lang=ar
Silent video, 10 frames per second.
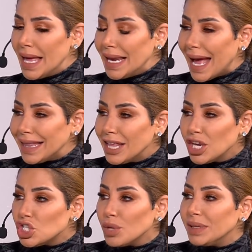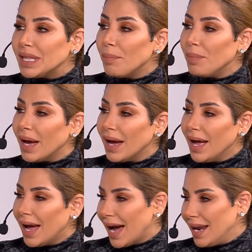لهالدرجه بتبع
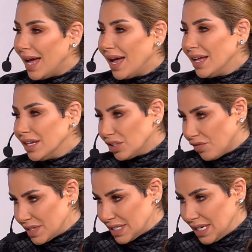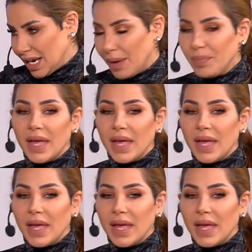على تفاصيلها